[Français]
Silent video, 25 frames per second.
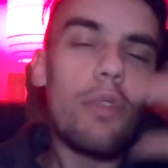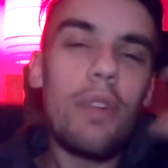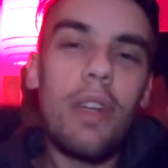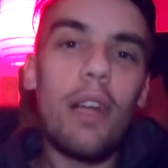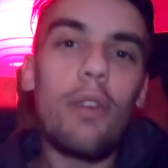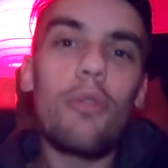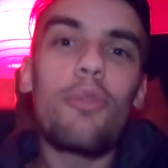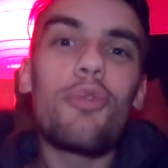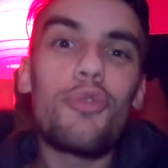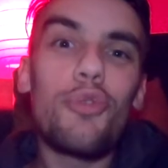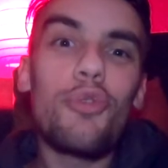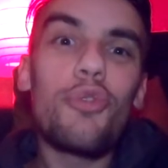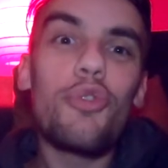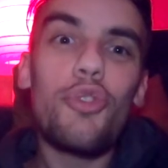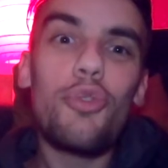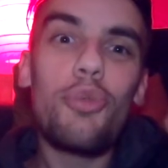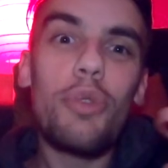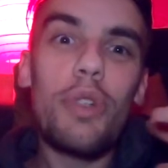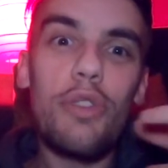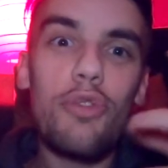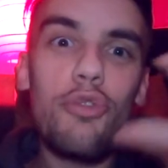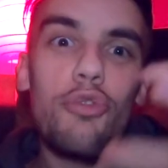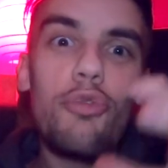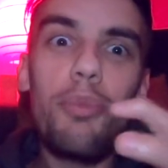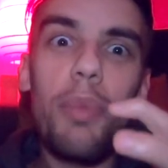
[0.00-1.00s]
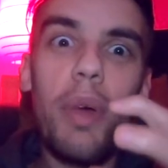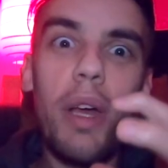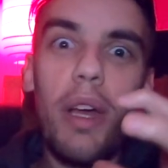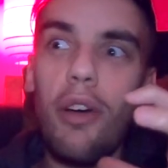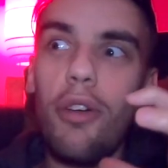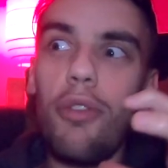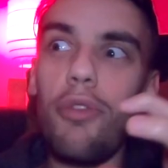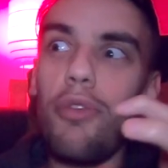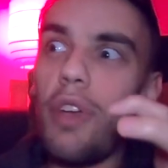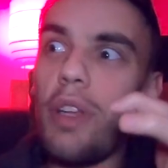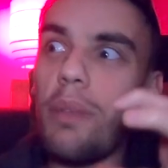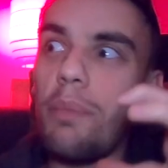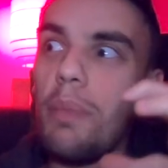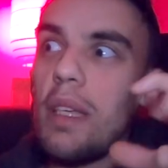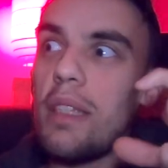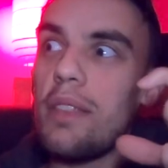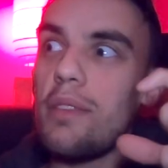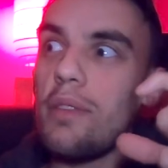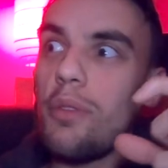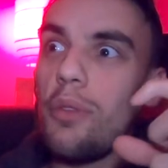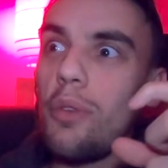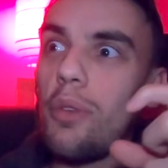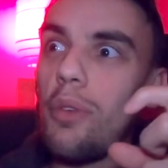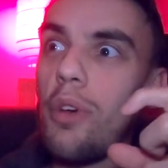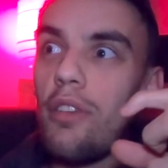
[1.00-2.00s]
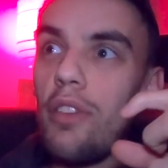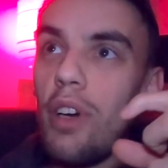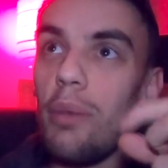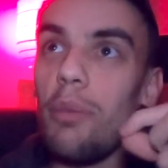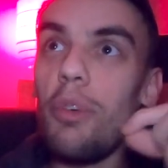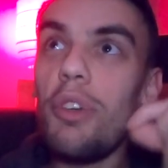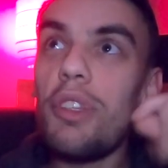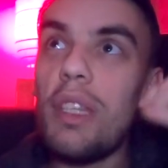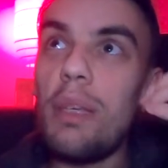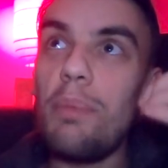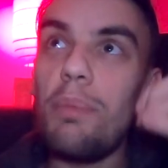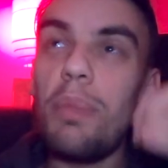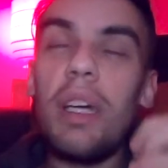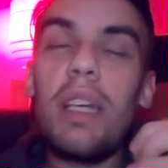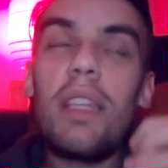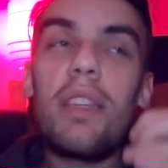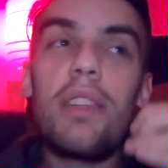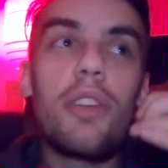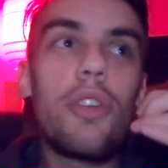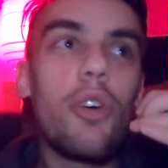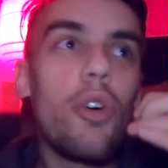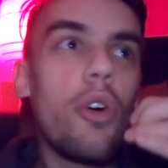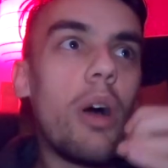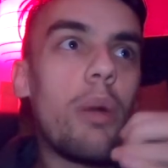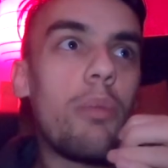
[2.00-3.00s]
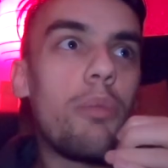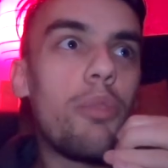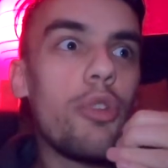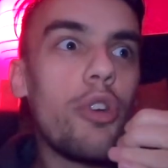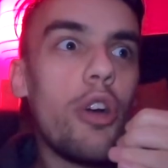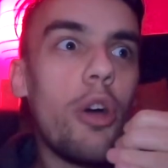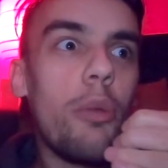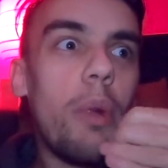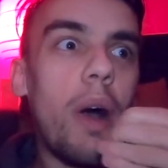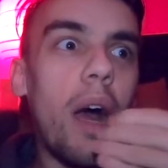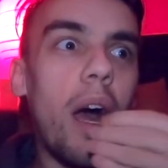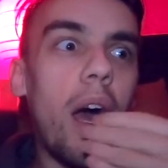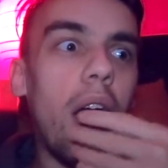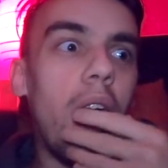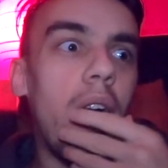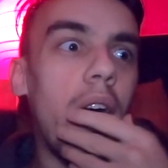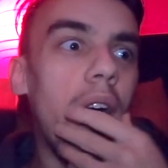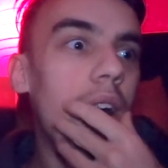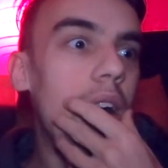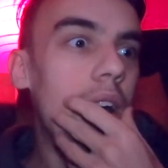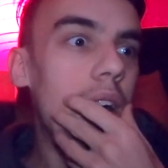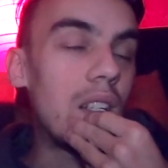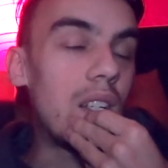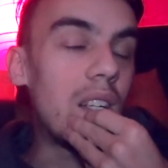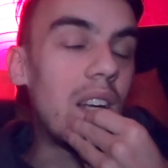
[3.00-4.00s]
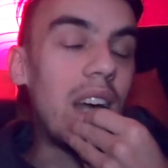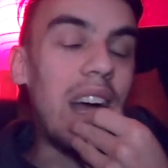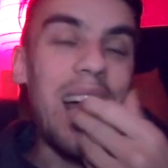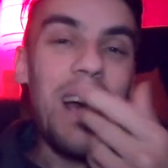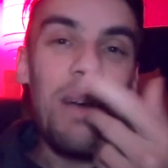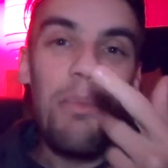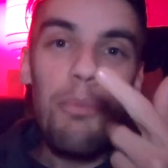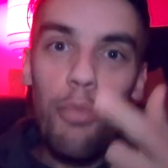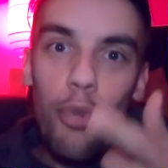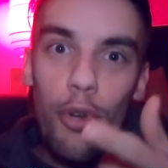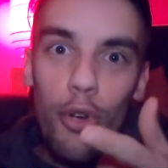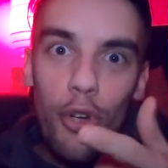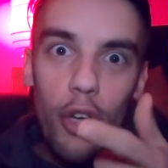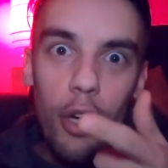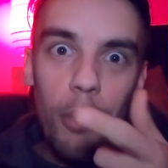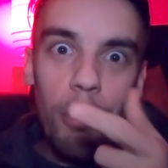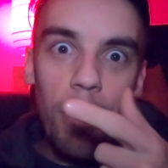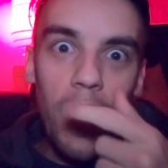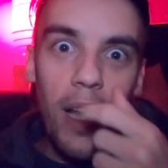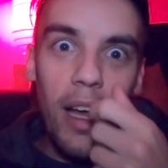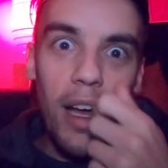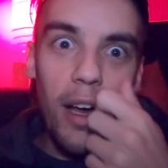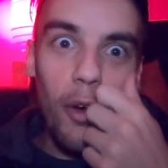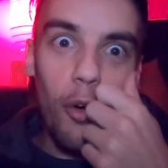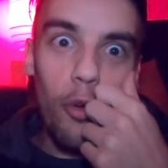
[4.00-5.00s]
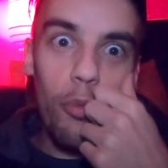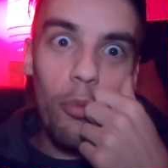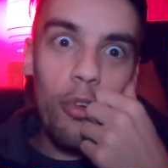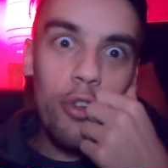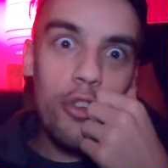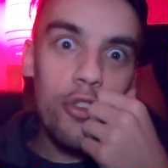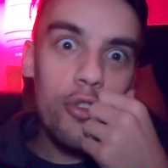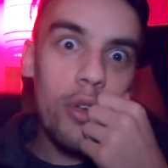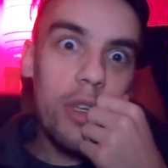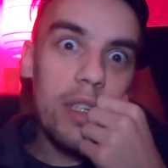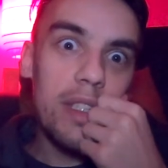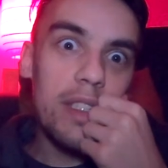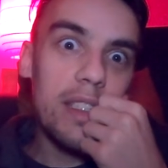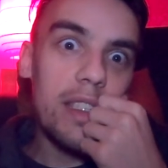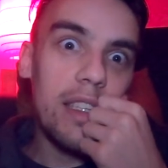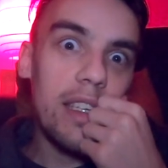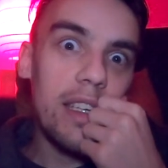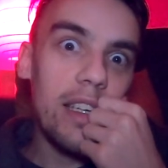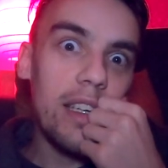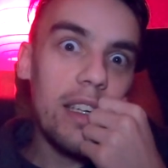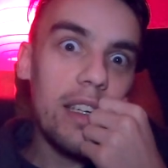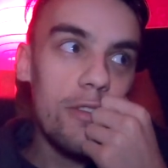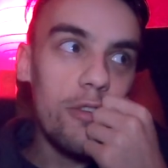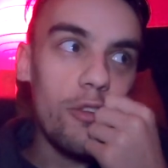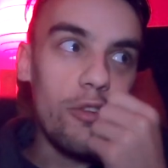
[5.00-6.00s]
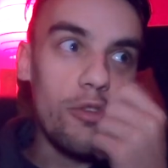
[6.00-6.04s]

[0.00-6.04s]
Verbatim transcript: La construction est super en fait parce que vraiment t'es pris dedans un peu comme un un peu comme un roman de Joël Dicker.